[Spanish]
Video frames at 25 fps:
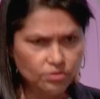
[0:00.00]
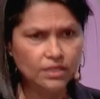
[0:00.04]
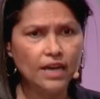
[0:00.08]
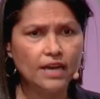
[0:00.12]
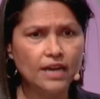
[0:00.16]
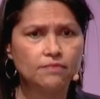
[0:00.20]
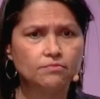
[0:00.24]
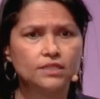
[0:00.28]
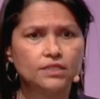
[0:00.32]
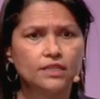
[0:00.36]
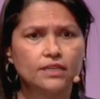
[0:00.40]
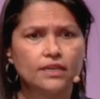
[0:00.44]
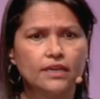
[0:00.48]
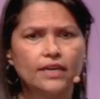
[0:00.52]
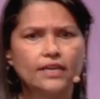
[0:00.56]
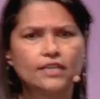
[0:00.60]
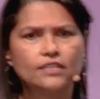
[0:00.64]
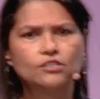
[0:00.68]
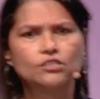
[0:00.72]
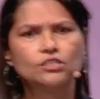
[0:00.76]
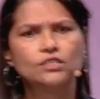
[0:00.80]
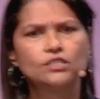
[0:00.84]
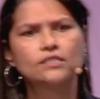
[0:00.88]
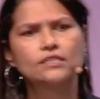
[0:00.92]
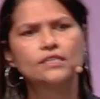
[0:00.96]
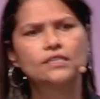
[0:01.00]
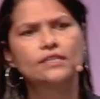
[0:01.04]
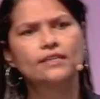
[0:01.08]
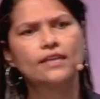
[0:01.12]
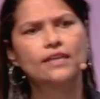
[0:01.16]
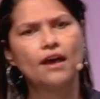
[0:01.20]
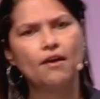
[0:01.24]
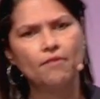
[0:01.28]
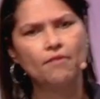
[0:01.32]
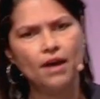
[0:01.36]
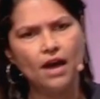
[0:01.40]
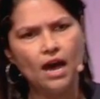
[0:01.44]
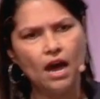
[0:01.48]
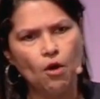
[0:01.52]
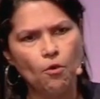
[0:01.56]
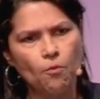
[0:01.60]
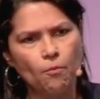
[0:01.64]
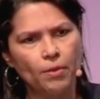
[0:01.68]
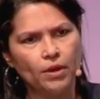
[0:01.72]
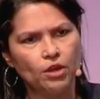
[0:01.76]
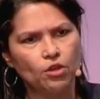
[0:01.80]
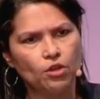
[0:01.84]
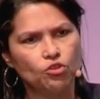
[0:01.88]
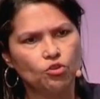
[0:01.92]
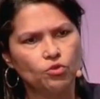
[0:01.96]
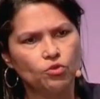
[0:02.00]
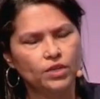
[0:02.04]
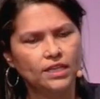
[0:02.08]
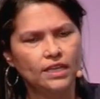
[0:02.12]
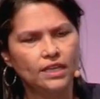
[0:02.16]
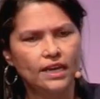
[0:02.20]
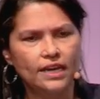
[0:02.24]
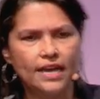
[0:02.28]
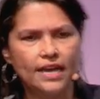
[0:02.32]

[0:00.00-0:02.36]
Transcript: York Times que citaba a un periódico